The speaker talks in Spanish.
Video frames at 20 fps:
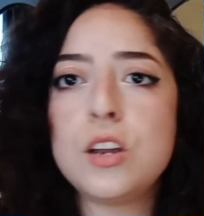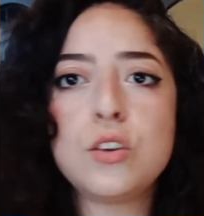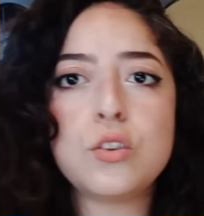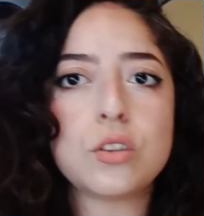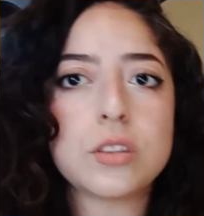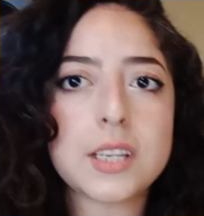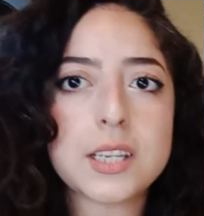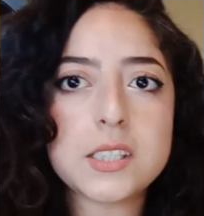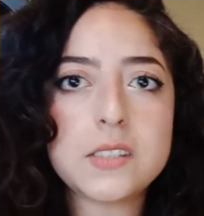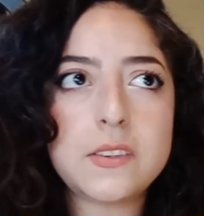
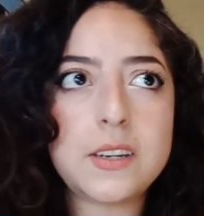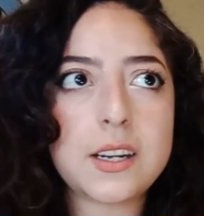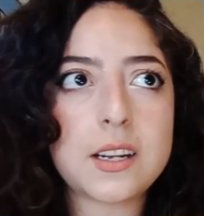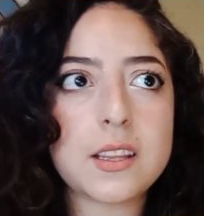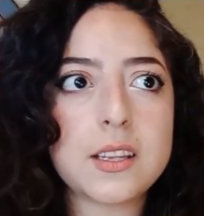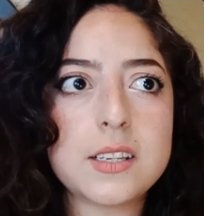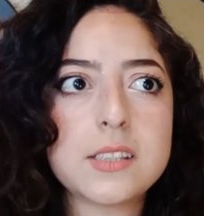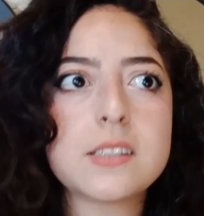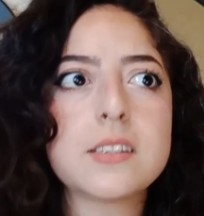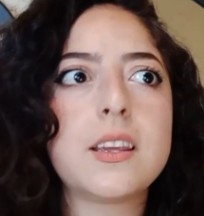Notas
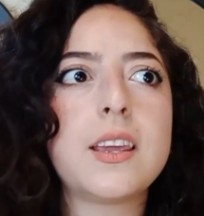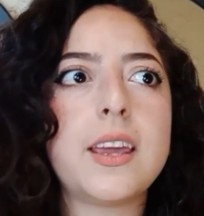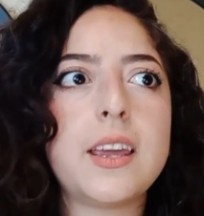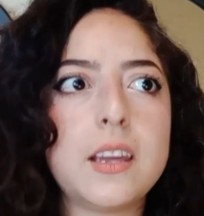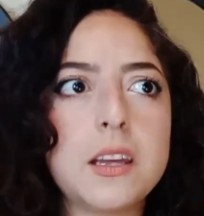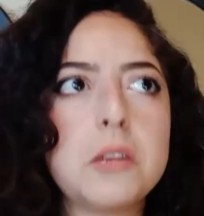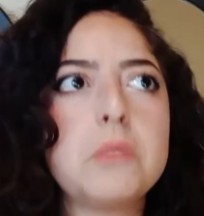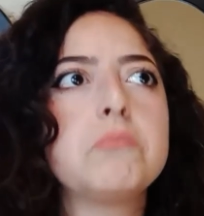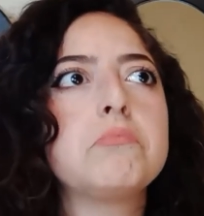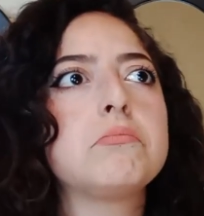verdes
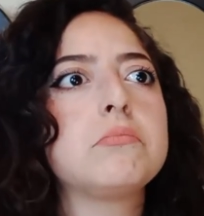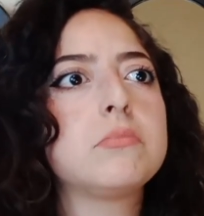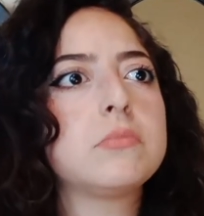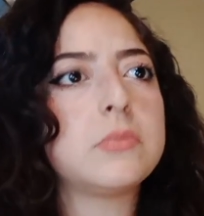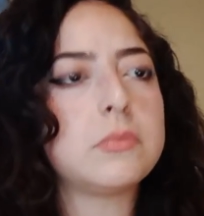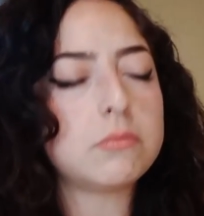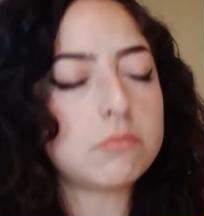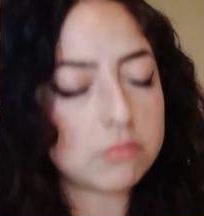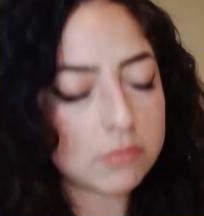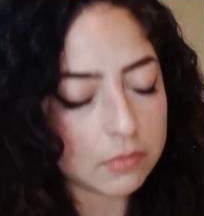que
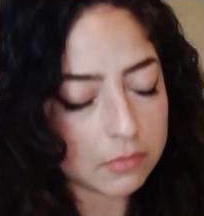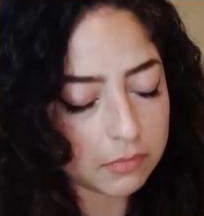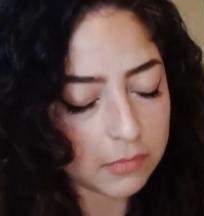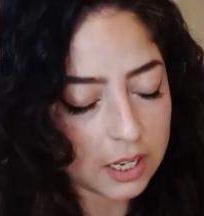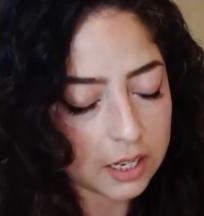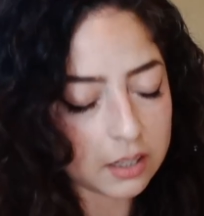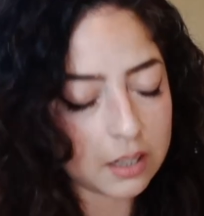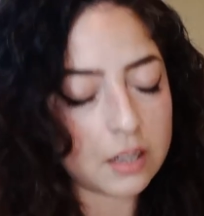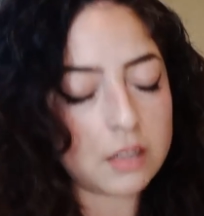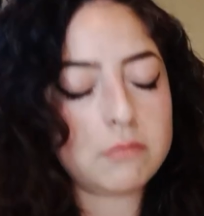
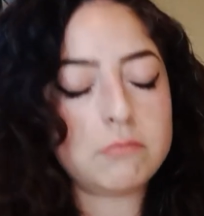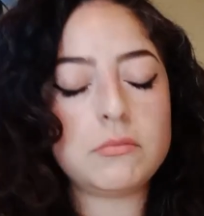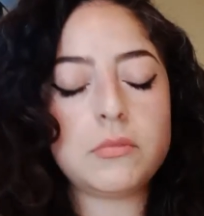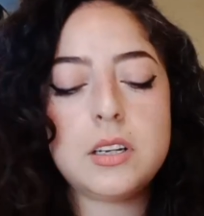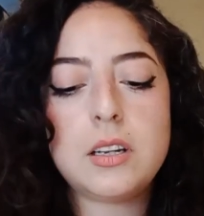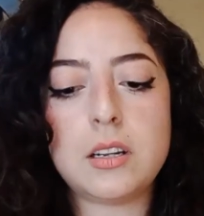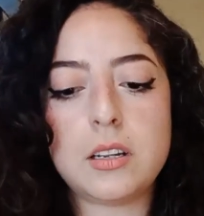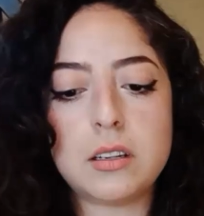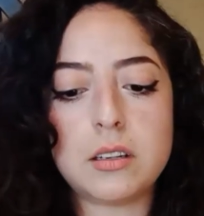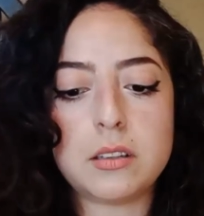
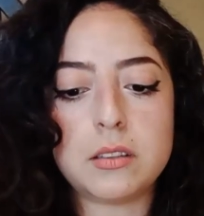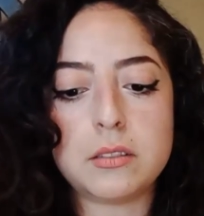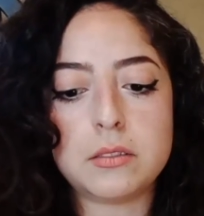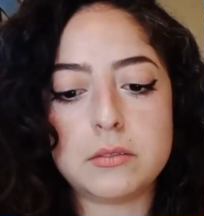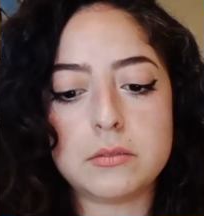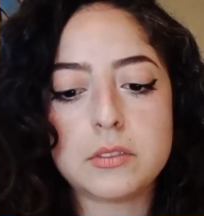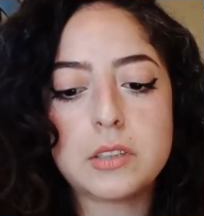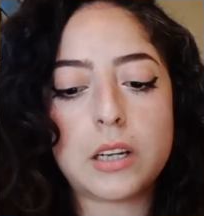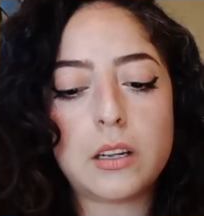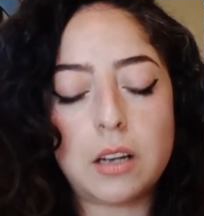tienen,
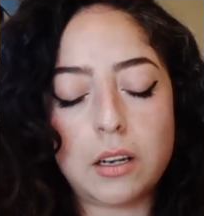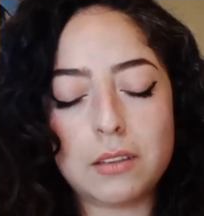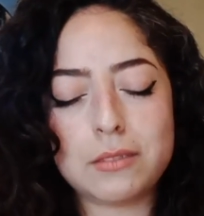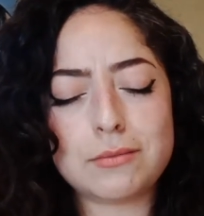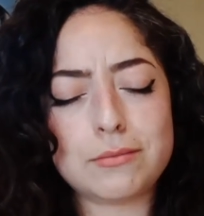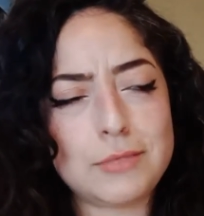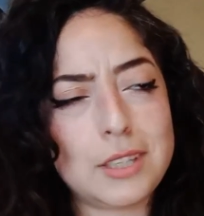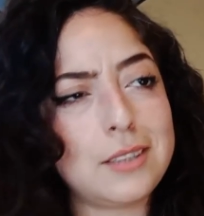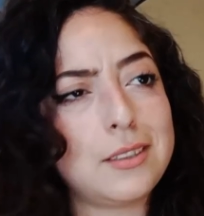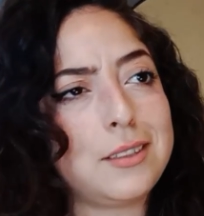ah, ah,
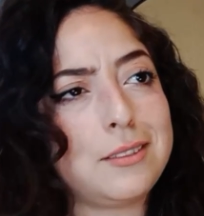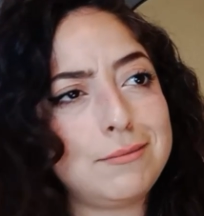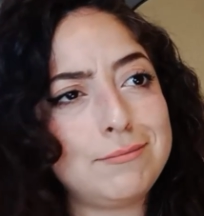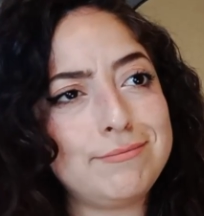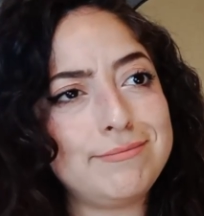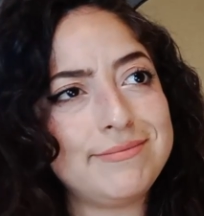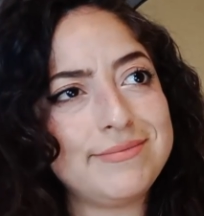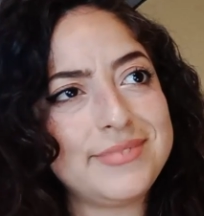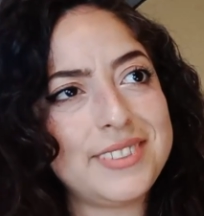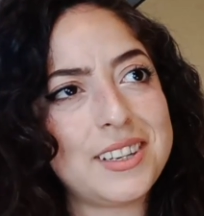
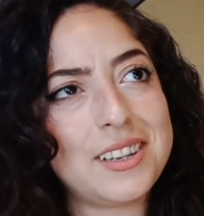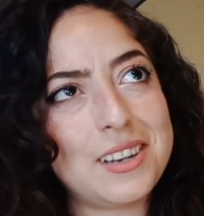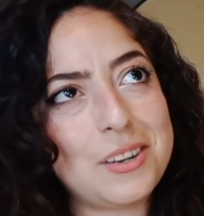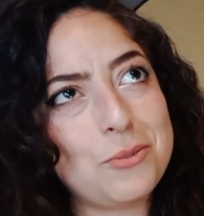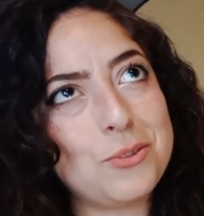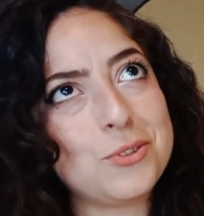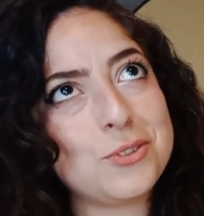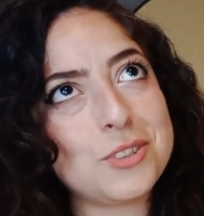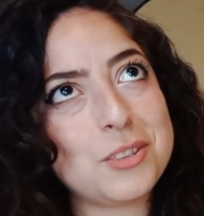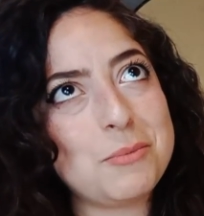tienen, tienen
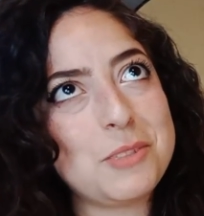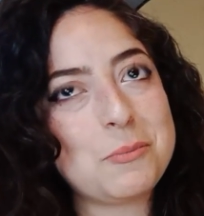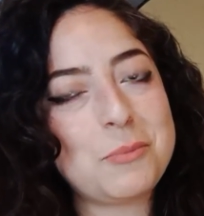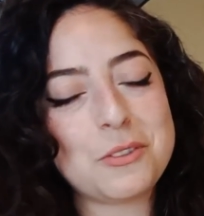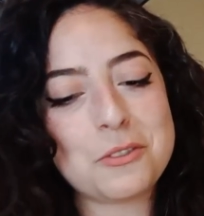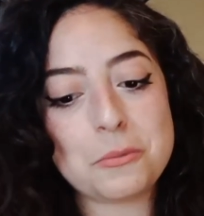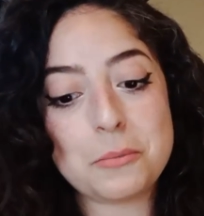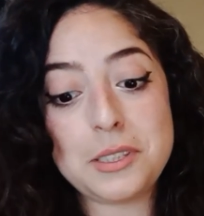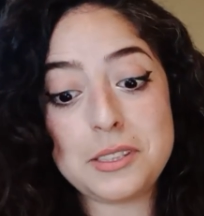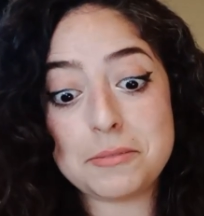algunos de mis
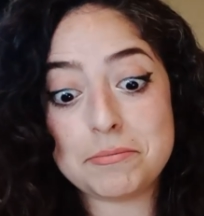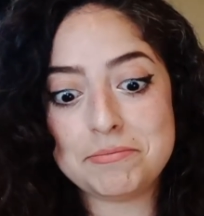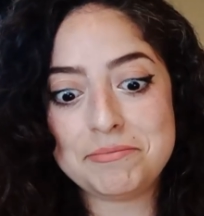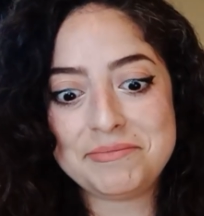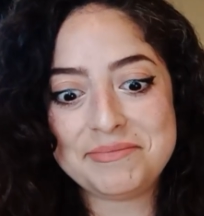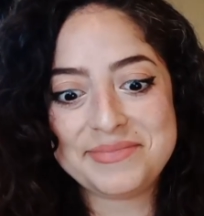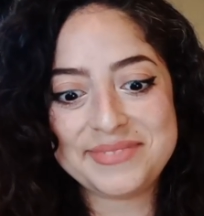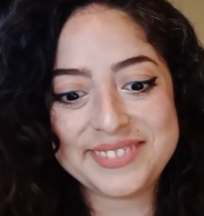perfumes.